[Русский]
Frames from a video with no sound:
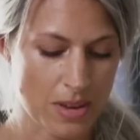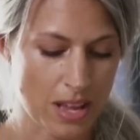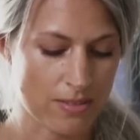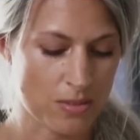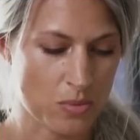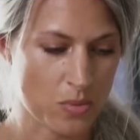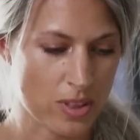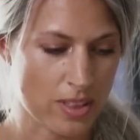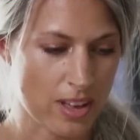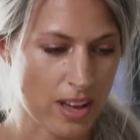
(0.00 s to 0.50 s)

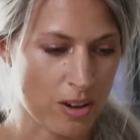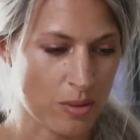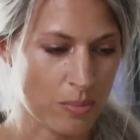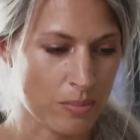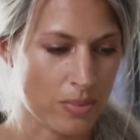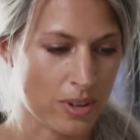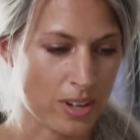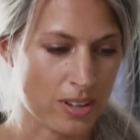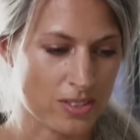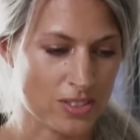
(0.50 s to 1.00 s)

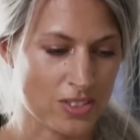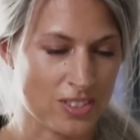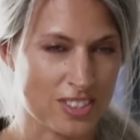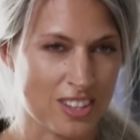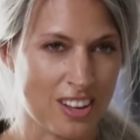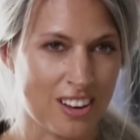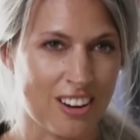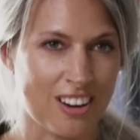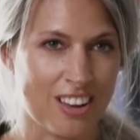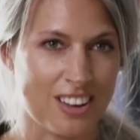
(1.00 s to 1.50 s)
Солнцезащитные
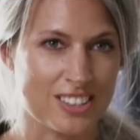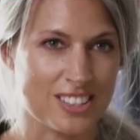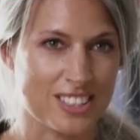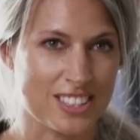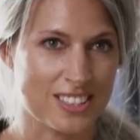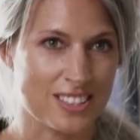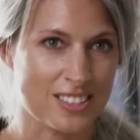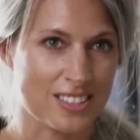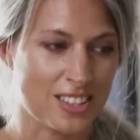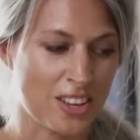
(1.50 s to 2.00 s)
очки
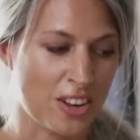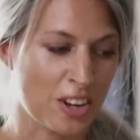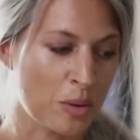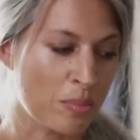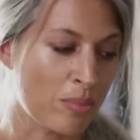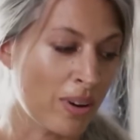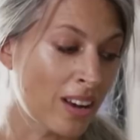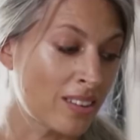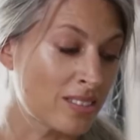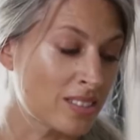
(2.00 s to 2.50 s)
всегда
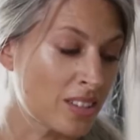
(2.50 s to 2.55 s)
должны